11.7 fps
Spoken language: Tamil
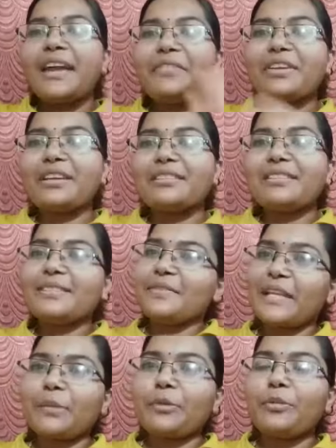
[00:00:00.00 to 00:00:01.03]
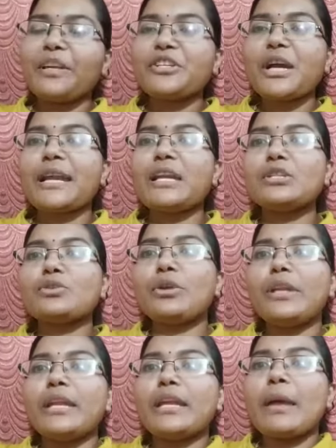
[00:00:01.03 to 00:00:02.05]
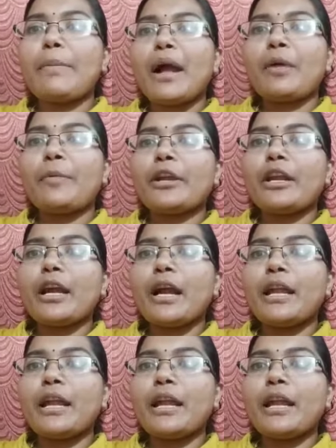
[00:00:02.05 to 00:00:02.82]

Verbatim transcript: ஹாய் ஃப்ரெண்ட்ஸ் வெல்கம் டு மை சேனல் ஸோ இன்றைக்கி நான் பார்க்க போகிறேன்னா